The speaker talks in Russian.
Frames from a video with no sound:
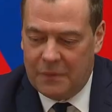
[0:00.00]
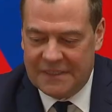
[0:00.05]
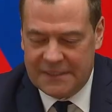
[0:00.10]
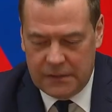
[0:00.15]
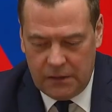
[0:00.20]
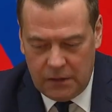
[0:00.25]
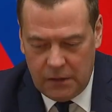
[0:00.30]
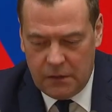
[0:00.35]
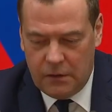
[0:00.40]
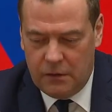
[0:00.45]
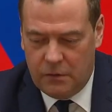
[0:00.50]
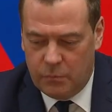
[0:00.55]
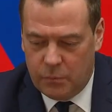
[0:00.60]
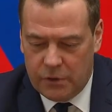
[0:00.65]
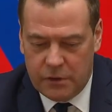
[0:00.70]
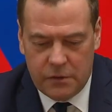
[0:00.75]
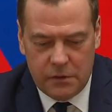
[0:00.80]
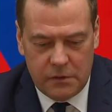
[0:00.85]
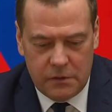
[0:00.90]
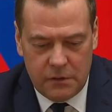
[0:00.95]
пост
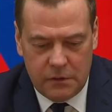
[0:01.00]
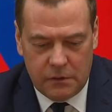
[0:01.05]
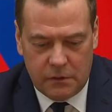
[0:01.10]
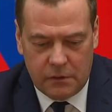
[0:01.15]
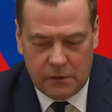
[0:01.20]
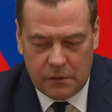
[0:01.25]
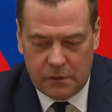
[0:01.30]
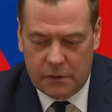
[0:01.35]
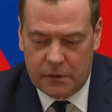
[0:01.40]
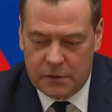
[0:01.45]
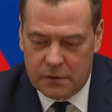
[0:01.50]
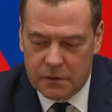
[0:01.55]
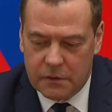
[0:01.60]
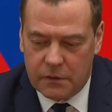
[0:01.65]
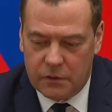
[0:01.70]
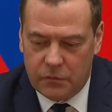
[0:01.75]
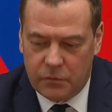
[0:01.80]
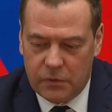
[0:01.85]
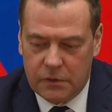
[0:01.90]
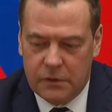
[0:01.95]
премьера решил
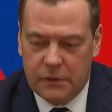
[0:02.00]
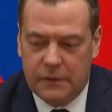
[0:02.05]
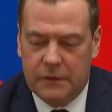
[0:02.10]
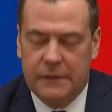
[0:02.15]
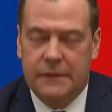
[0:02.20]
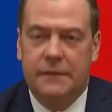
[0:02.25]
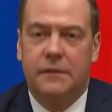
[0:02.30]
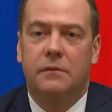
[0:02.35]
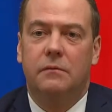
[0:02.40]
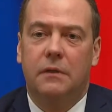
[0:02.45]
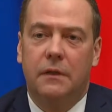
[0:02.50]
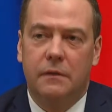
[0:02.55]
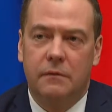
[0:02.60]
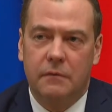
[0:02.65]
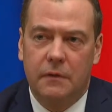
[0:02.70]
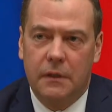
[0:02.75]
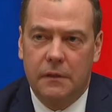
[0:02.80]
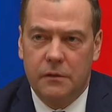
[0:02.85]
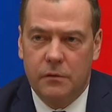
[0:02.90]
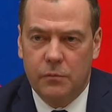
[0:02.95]
покинуть Дмитрий
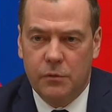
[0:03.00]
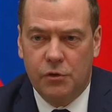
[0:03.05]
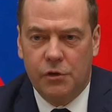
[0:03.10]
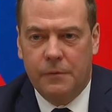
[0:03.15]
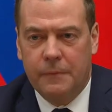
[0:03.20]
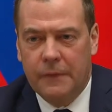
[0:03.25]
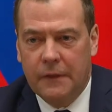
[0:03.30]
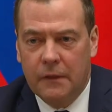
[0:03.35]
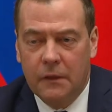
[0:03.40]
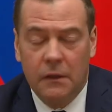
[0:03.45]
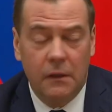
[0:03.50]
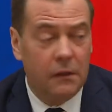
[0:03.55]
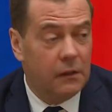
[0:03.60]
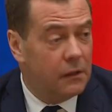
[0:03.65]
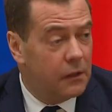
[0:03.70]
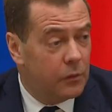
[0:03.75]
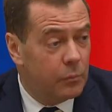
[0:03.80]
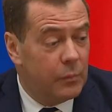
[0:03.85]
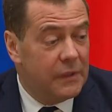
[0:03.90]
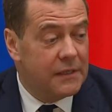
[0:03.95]
Медведев,
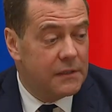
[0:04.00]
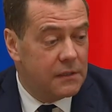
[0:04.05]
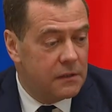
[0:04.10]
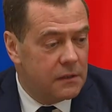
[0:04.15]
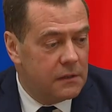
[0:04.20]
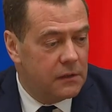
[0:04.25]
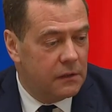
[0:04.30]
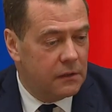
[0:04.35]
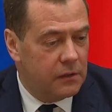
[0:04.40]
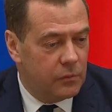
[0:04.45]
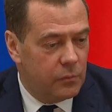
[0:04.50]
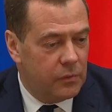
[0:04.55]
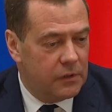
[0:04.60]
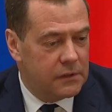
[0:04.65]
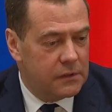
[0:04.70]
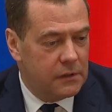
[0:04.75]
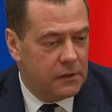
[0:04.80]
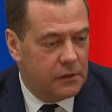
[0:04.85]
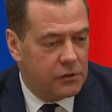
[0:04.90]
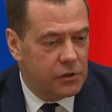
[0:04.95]
переместившись на
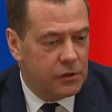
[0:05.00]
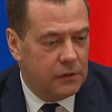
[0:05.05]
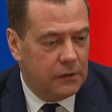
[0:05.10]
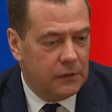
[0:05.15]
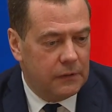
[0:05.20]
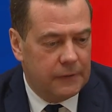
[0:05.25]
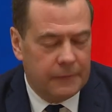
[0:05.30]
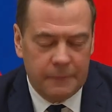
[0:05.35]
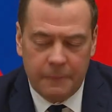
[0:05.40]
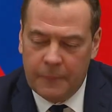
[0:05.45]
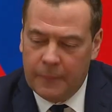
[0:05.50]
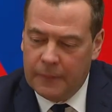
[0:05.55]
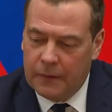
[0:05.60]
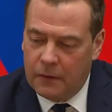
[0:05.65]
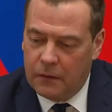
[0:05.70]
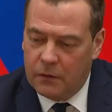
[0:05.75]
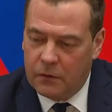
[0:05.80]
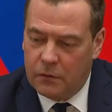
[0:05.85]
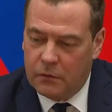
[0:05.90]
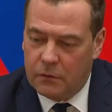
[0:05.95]
специально созданный под
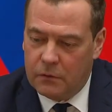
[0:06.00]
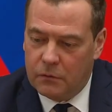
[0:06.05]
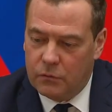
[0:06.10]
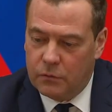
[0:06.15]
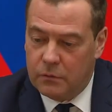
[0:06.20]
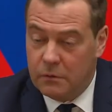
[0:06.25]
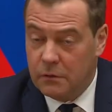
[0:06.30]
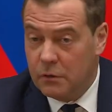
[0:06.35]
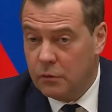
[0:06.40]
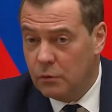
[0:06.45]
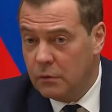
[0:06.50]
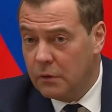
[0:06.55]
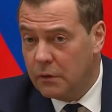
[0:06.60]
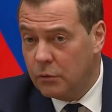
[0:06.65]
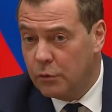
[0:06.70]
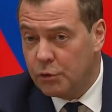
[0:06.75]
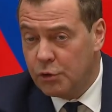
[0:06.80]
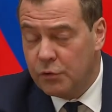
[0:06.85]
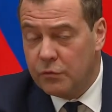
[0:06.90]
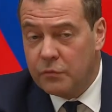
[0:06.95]
него пост
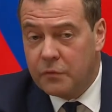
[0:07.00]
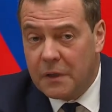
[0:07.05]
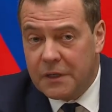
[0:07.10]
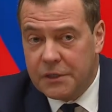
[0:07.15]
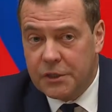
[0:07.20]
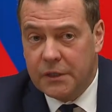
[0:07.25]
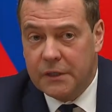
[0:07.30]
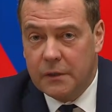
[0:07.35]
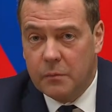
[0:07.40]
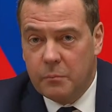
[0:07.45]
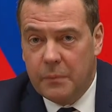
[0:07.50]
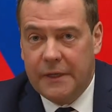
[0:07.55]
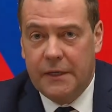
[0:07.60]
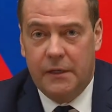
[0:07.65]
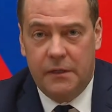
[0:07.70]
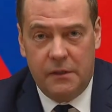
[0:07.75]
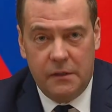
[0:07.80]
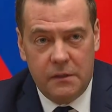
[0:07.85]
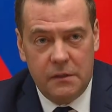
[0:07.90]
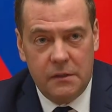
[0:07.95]
заместителя председателя